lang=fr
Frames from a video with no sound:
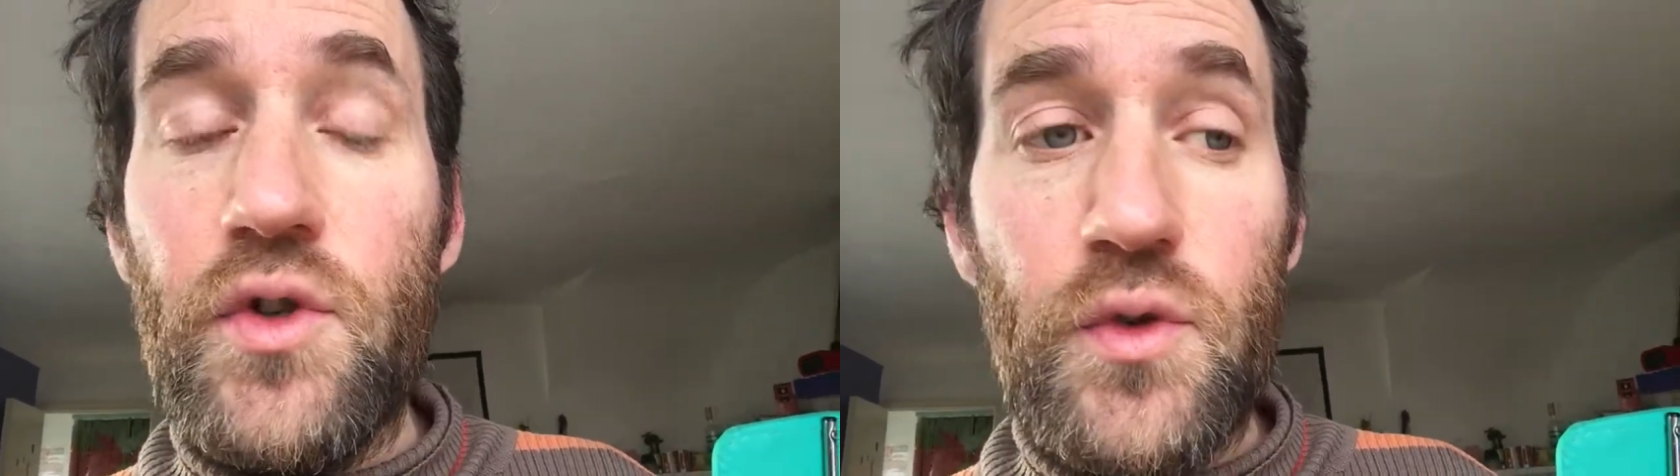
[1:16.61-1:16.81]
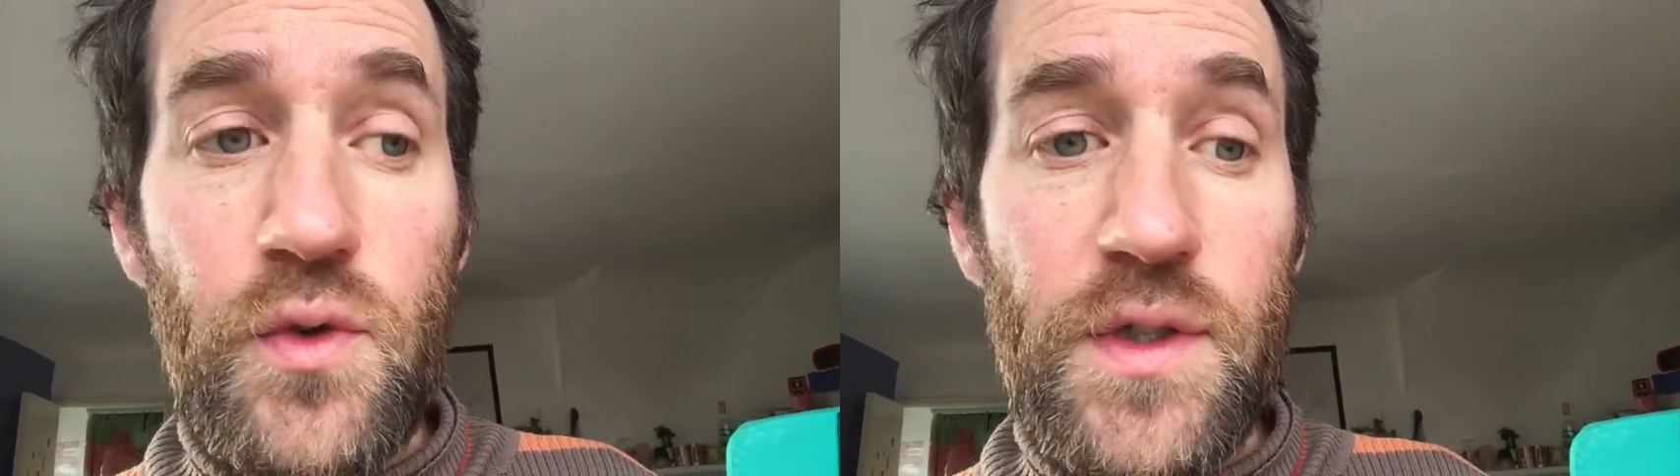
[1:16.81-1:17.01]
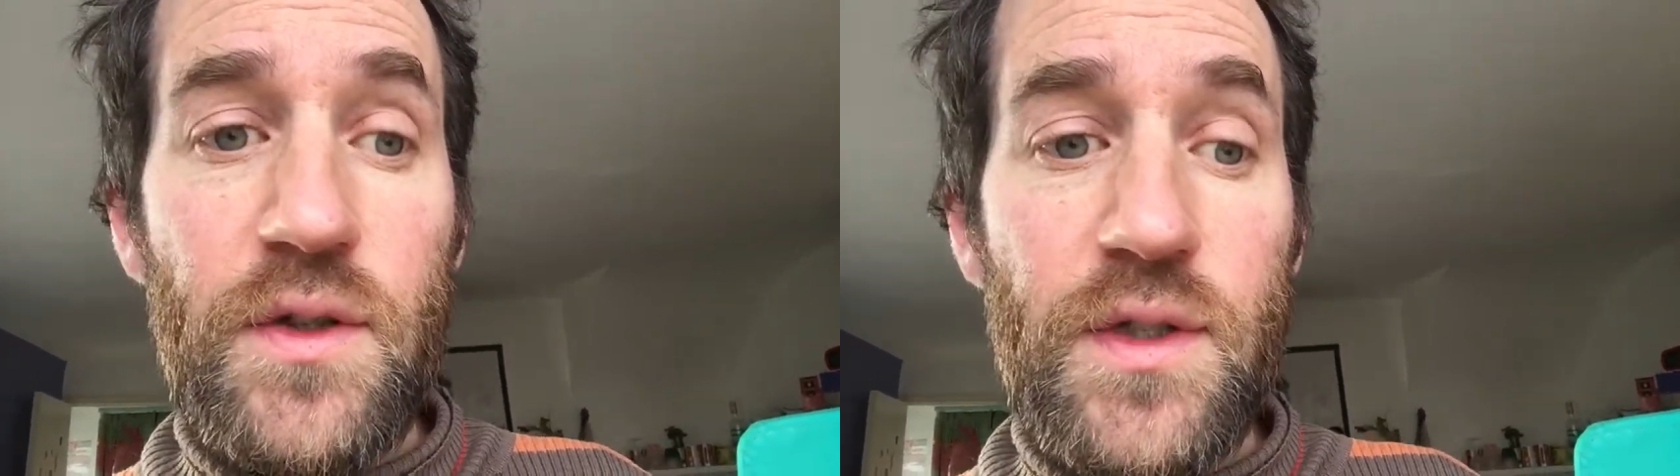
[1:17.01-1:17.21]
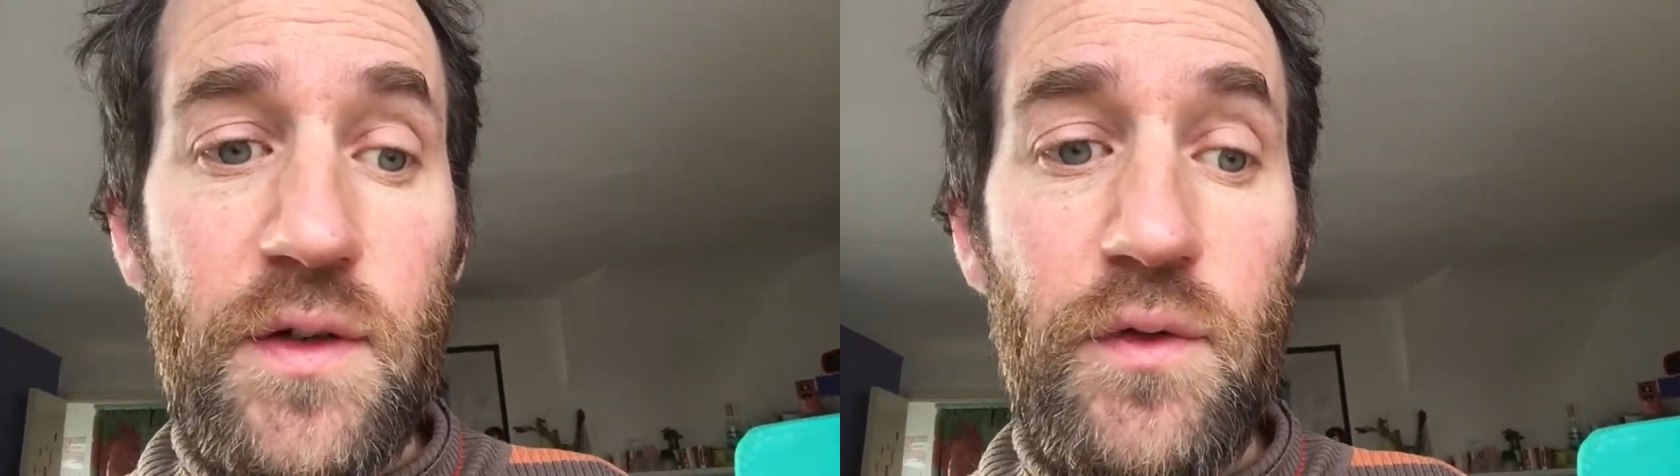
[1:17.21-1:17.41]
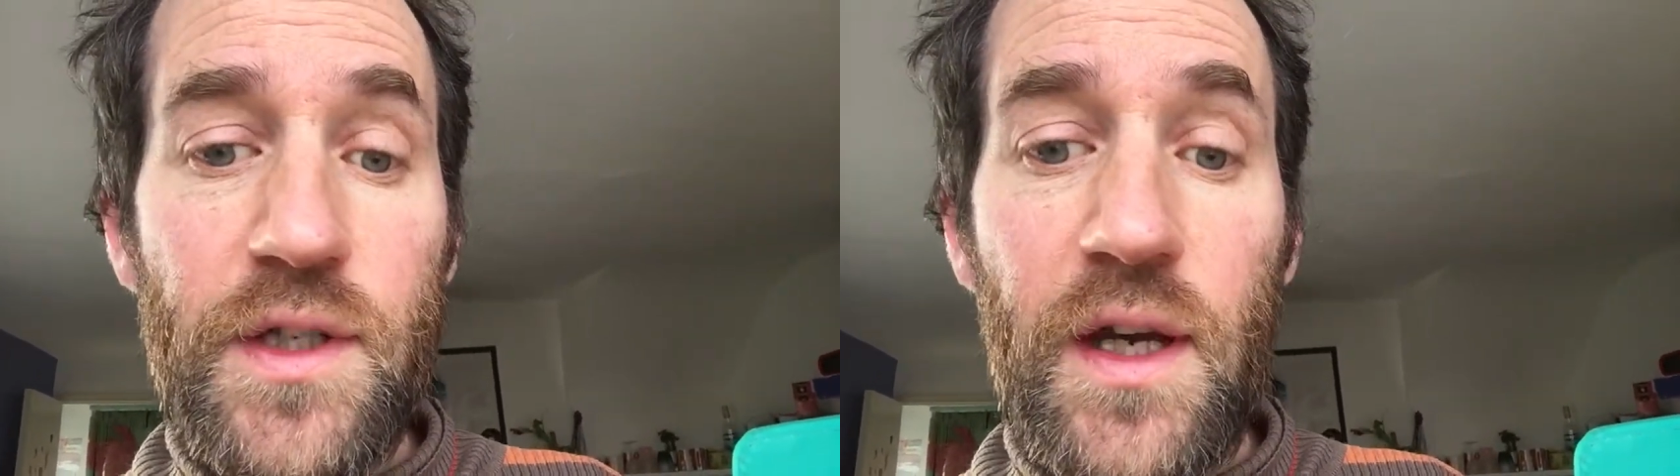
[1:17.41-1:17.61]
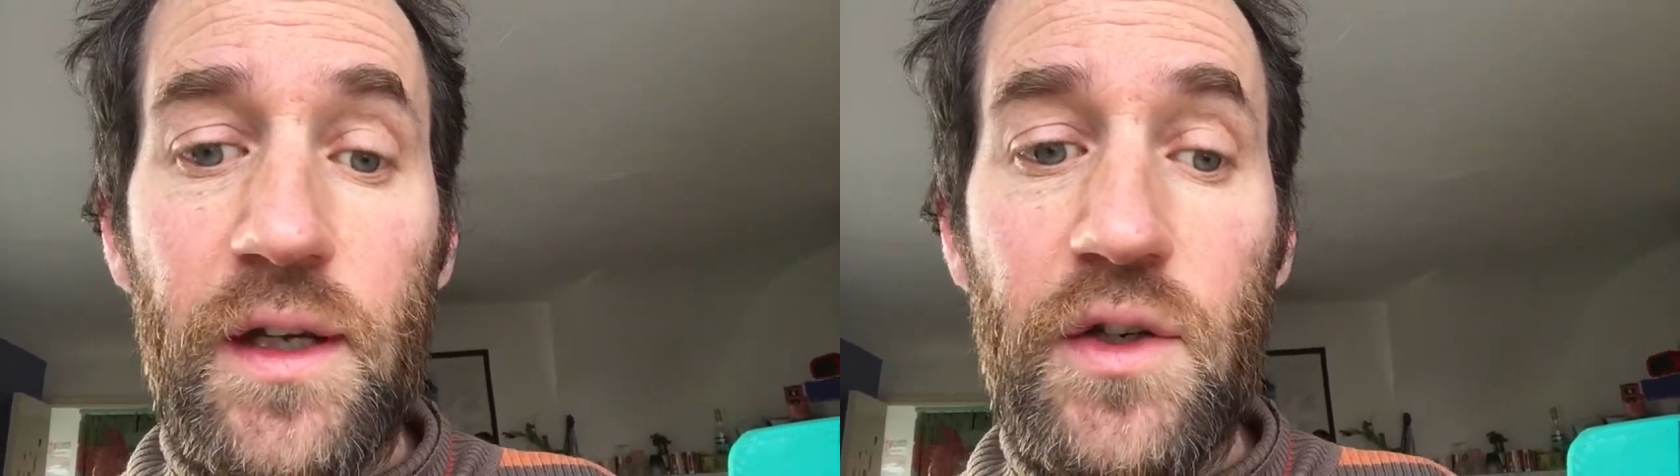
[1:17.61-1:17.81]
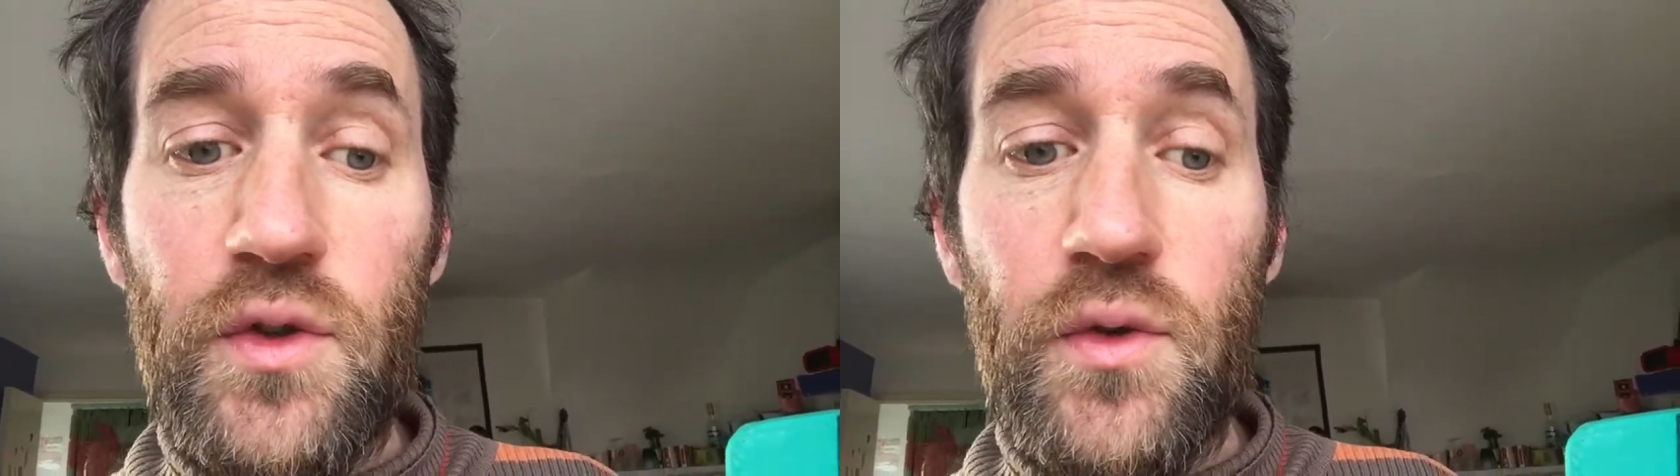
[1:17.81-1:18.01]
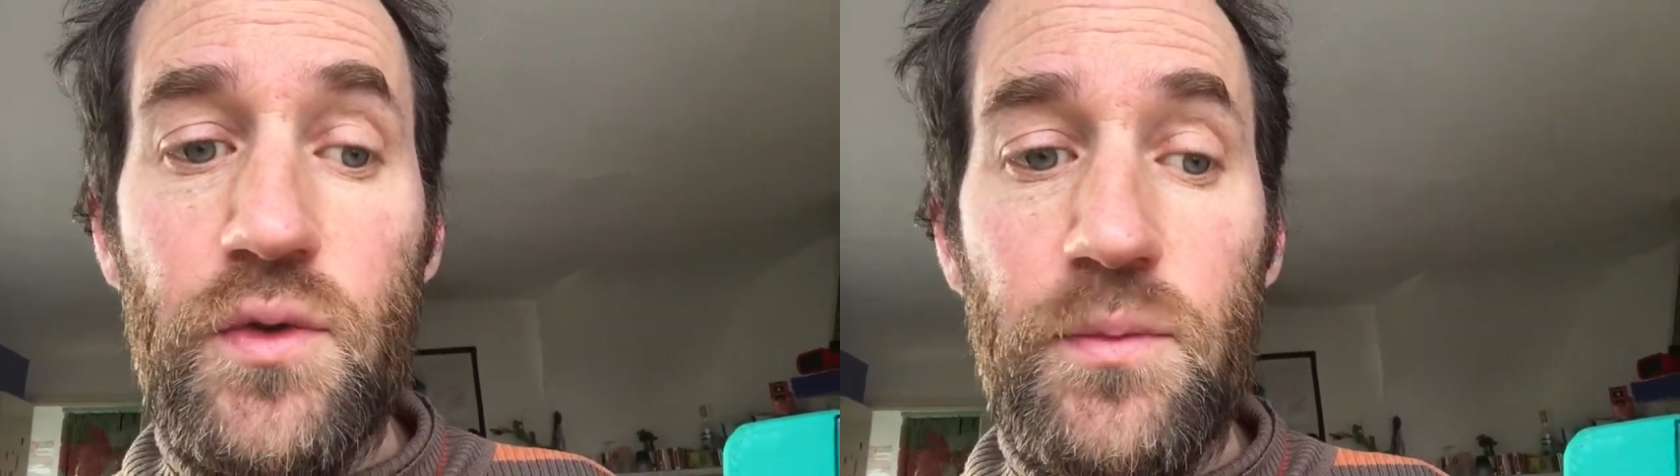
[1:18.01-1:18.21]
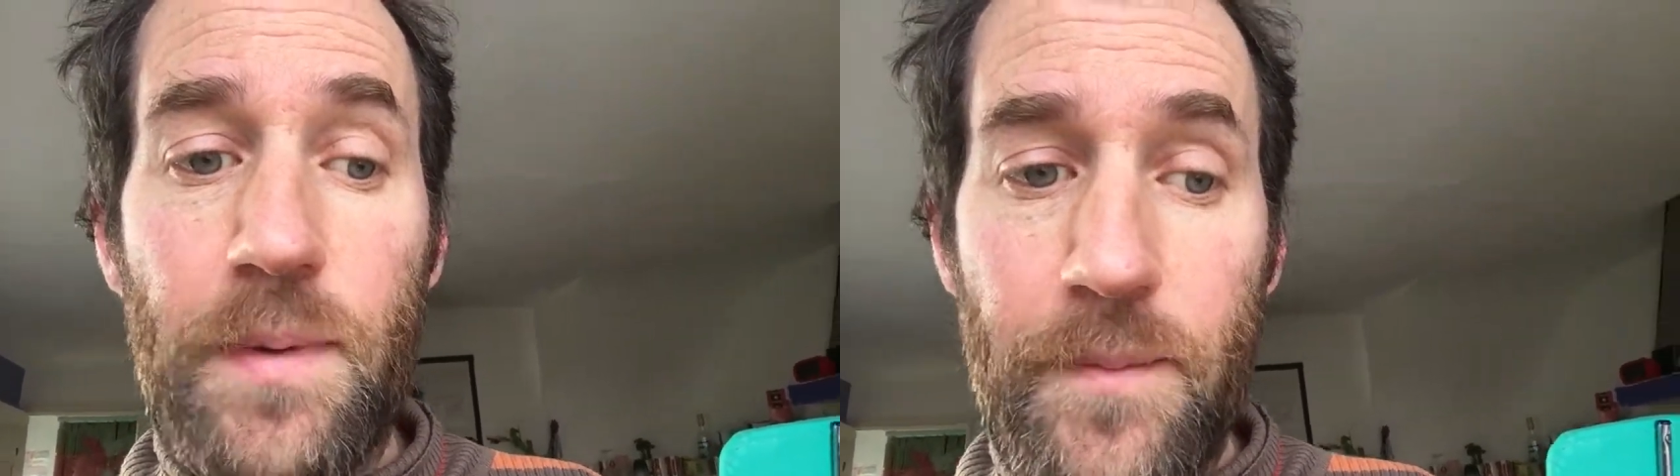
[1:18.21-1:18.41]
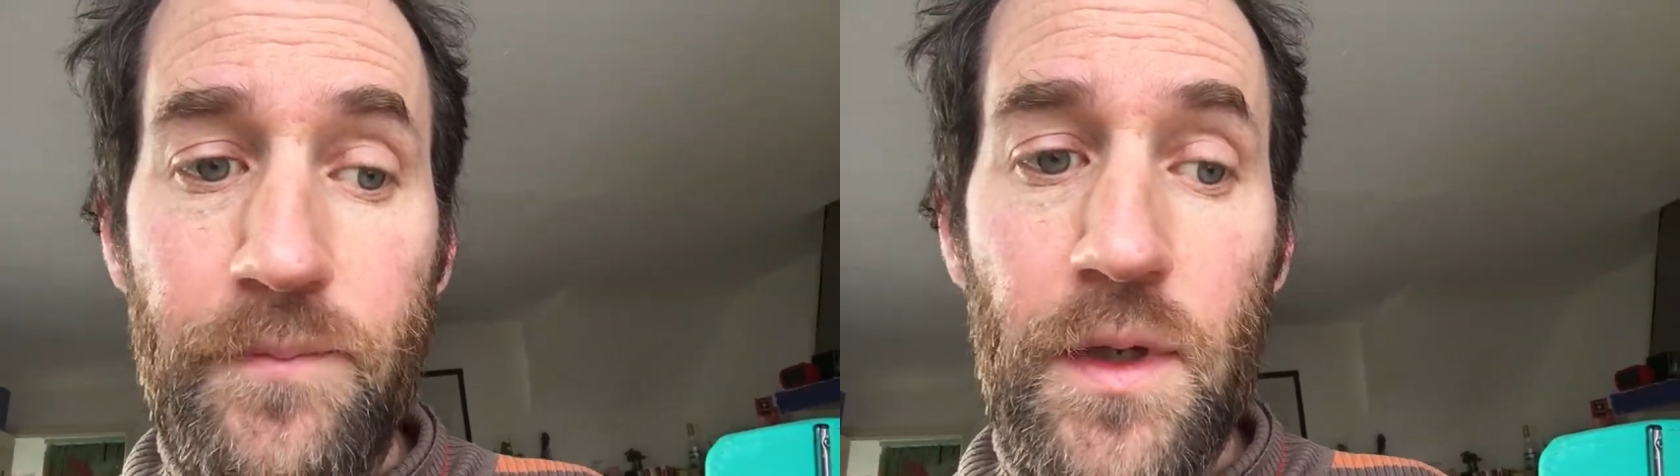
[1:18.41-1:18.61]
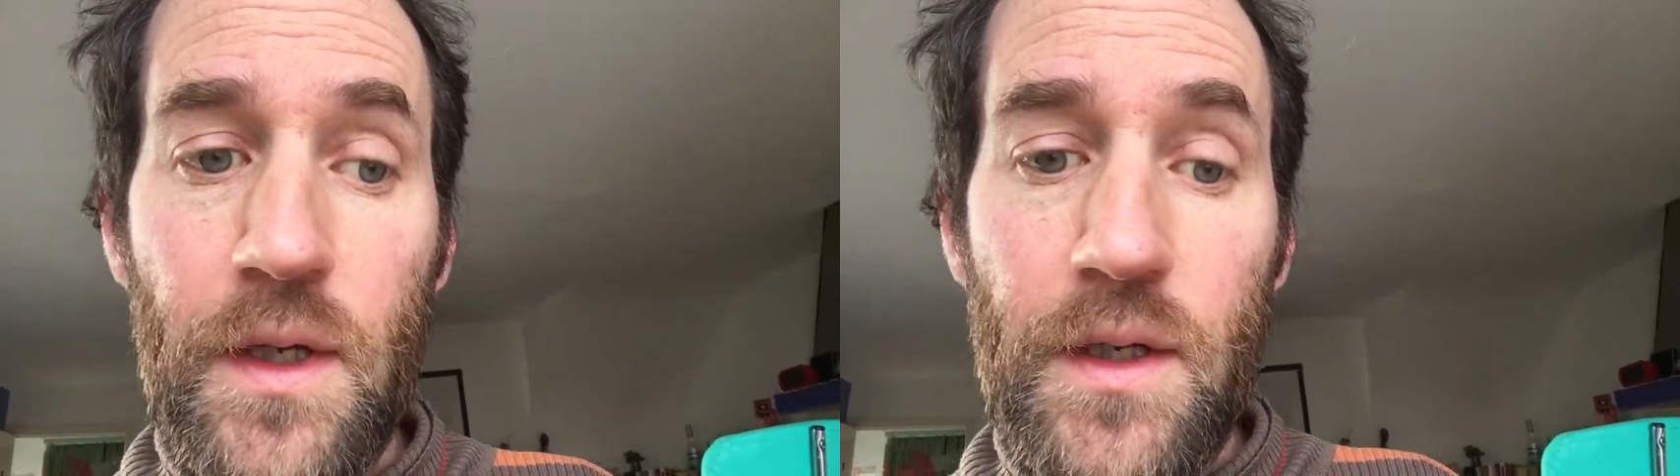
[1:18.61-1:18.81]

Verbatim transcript: chose Est-ce que ça vous sert à quelque chose ou pas